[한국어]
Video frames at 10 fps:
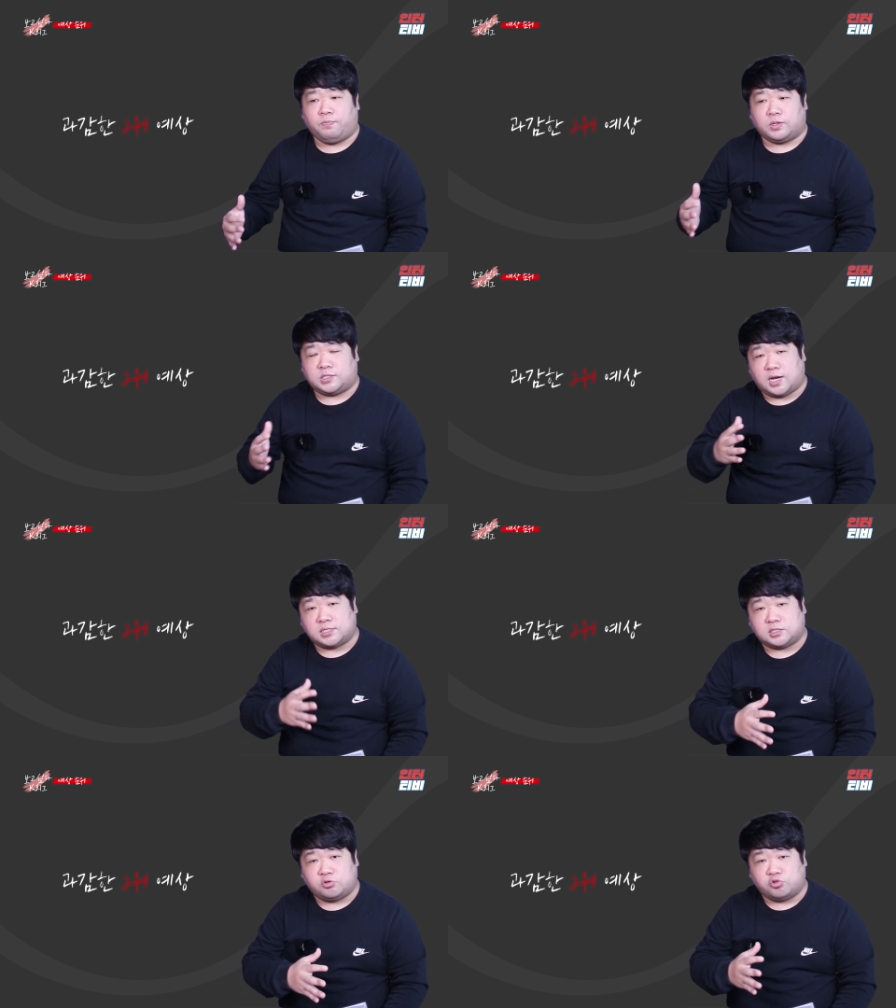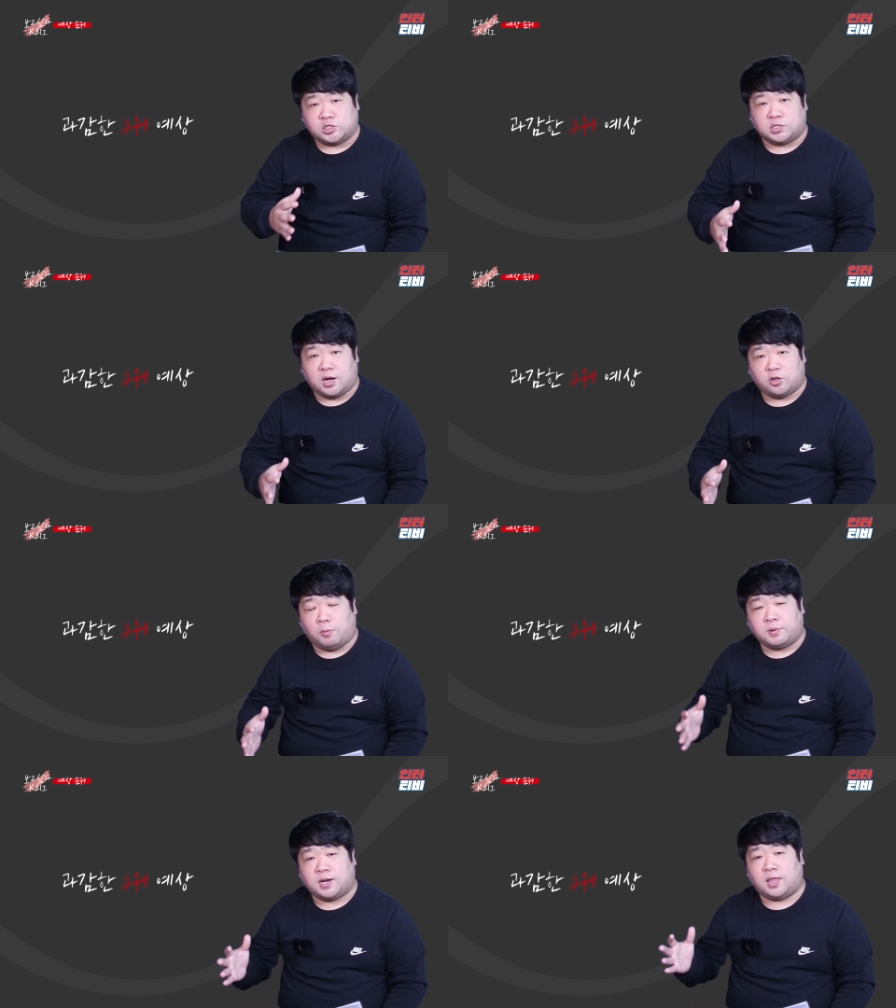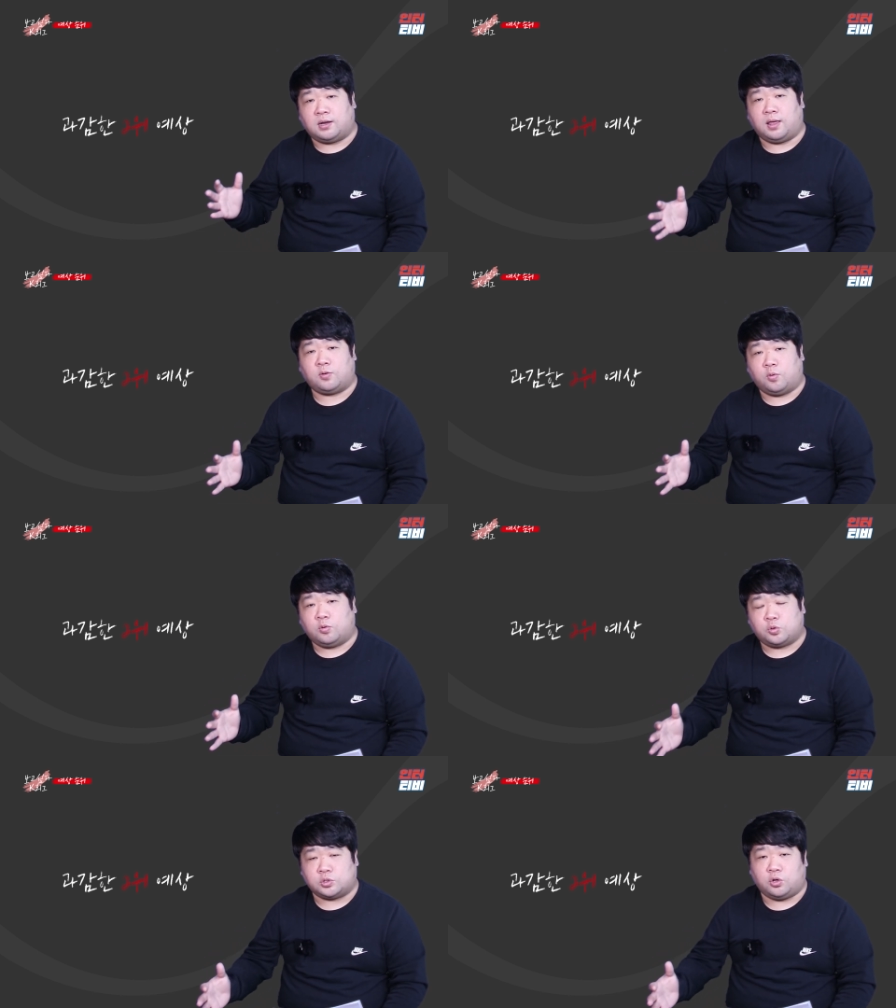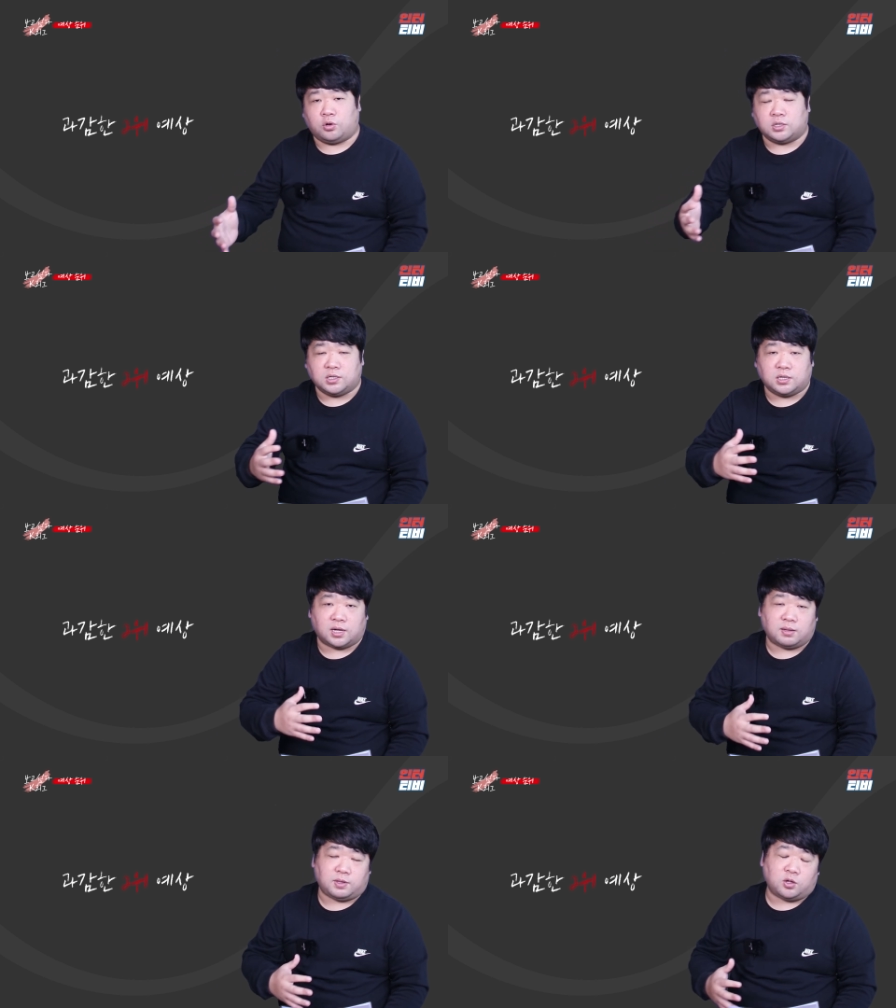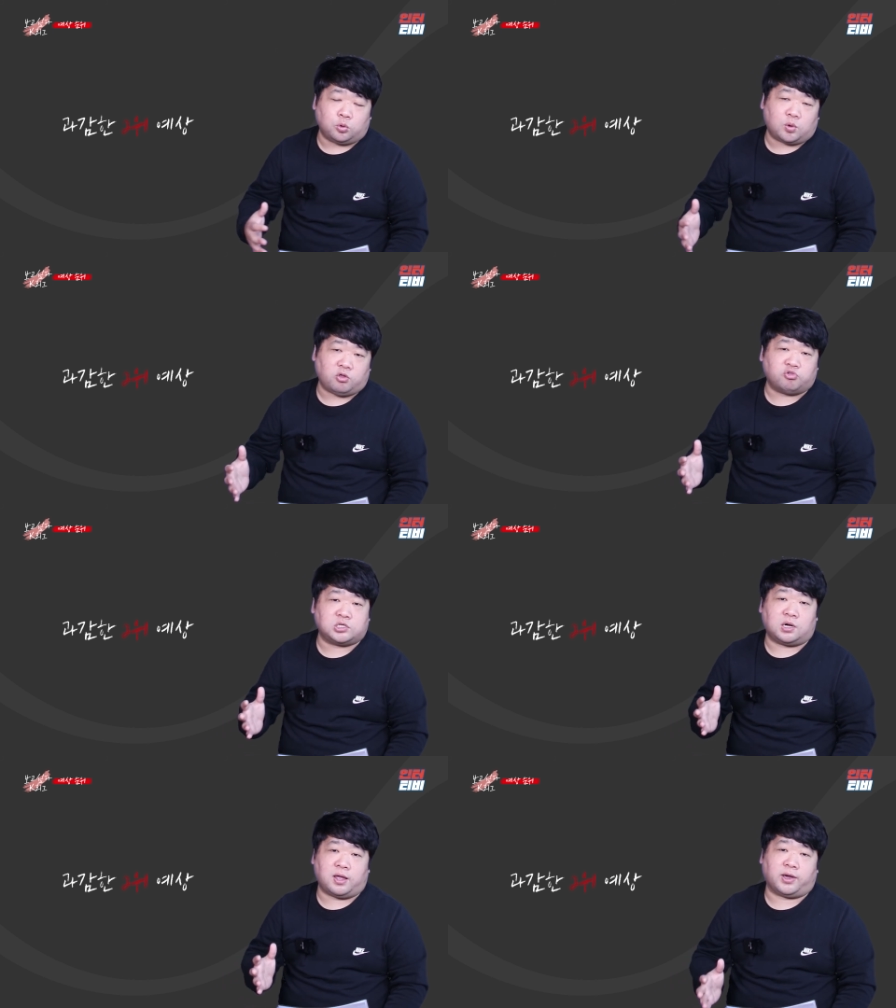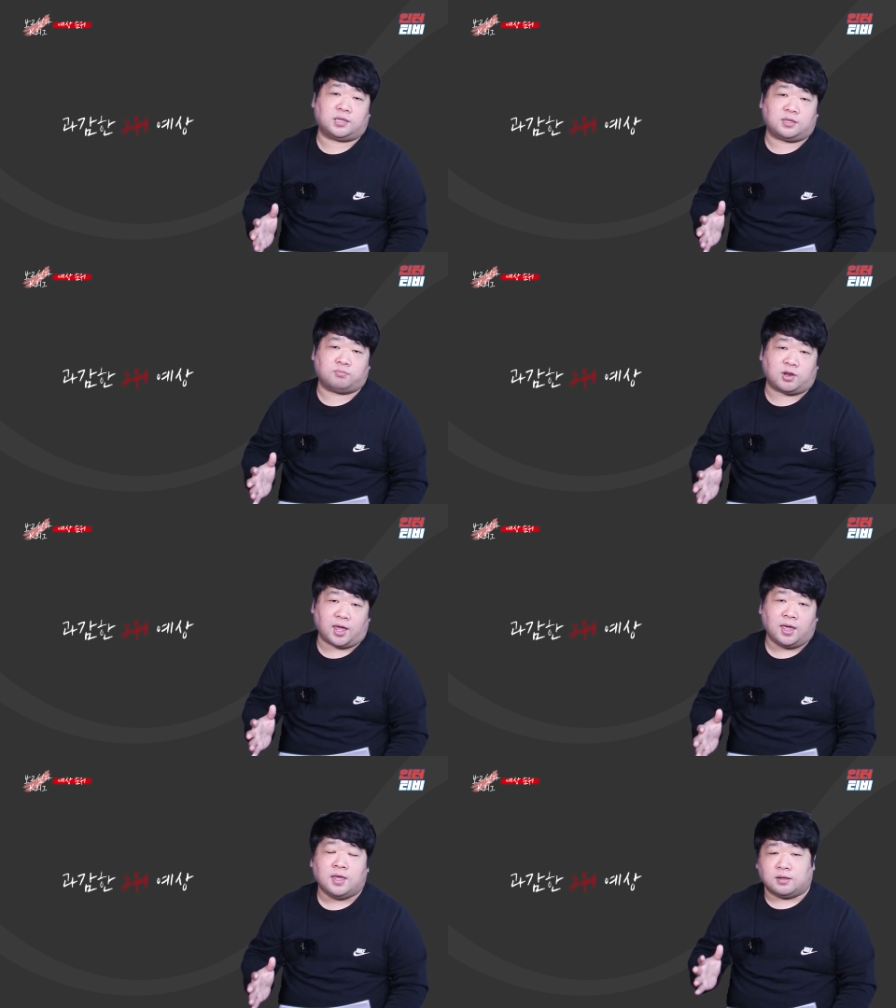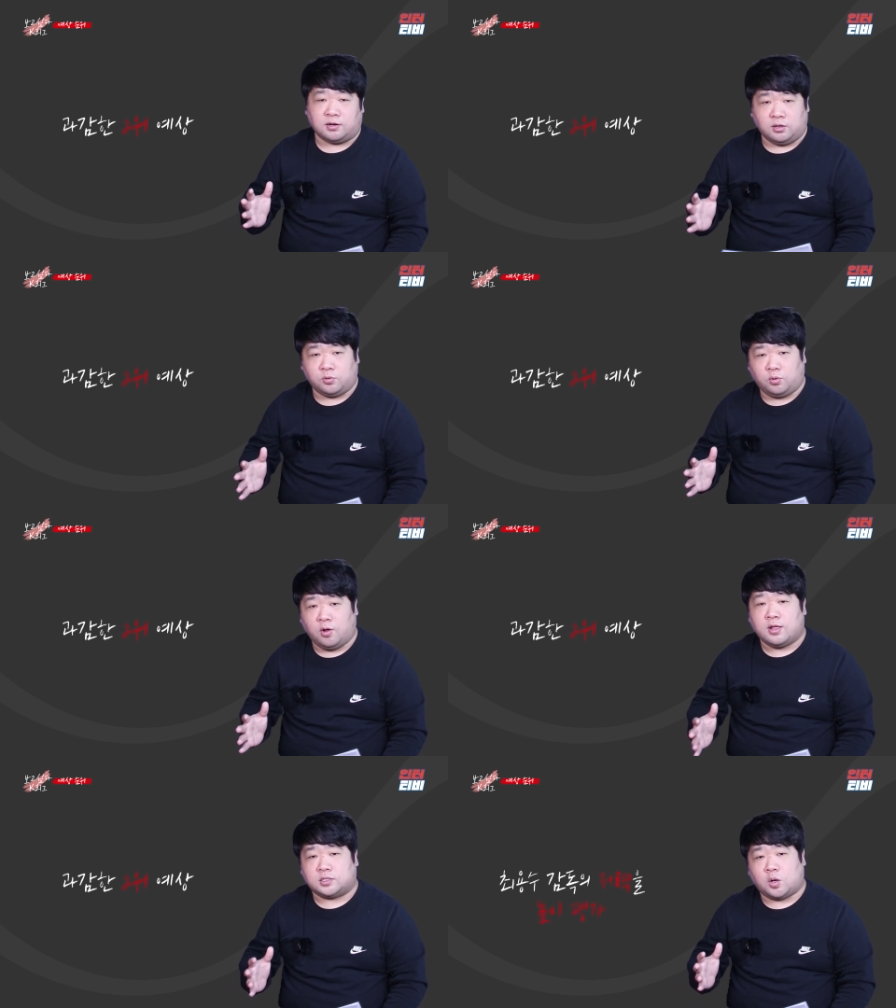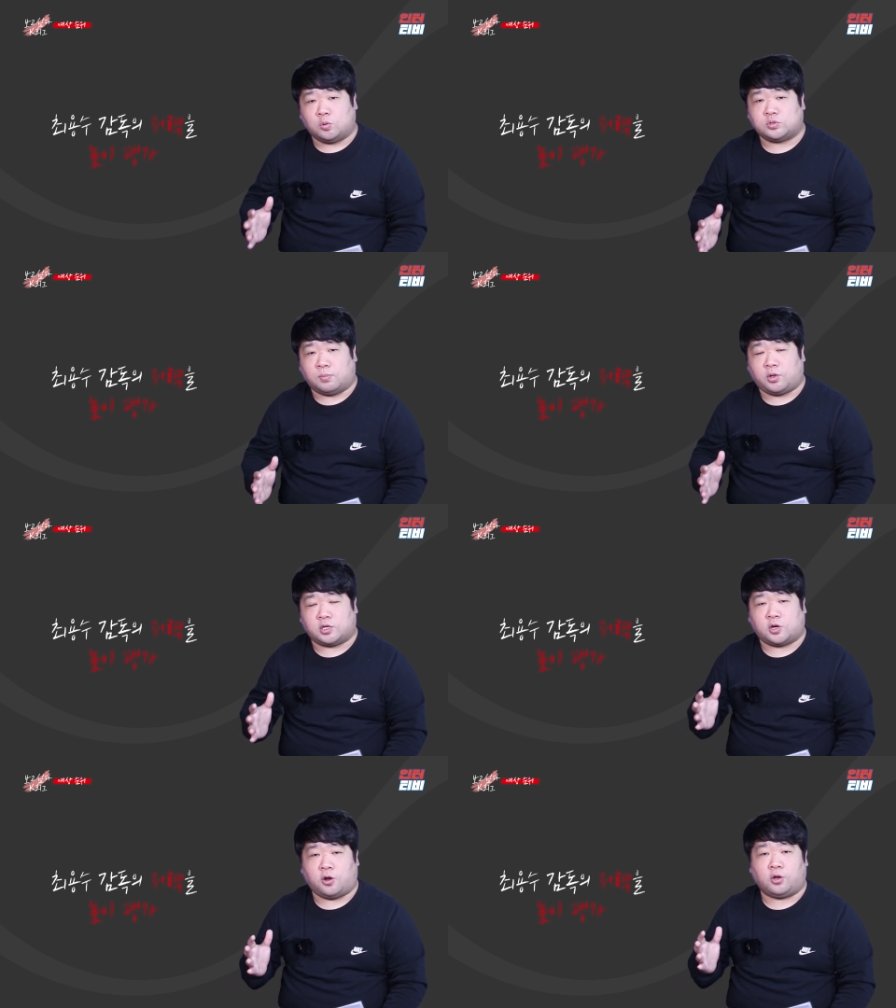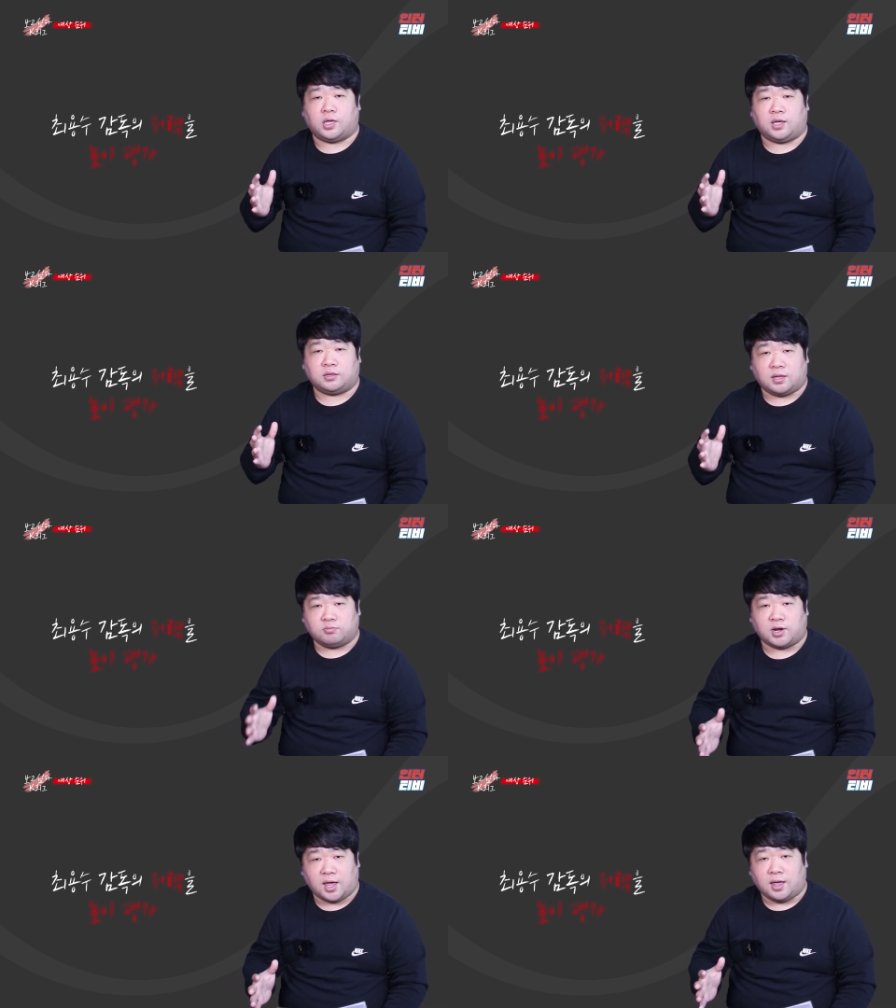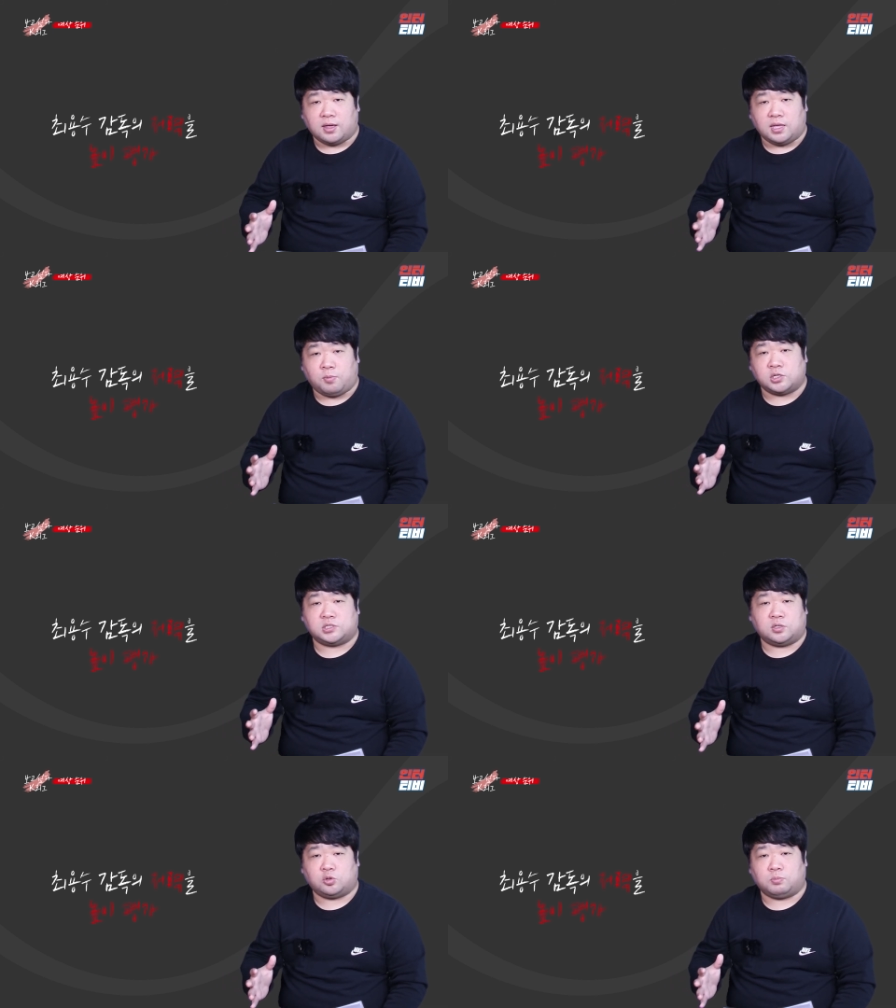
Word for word: 지난 시즌 유지를 해서 업그레이드를 했고 조직력을 끈끈하게 2년 동안 유지를 해왔기 때문에 그리고 최용수 감독의 저력이 있기 때문에 이번 시즌은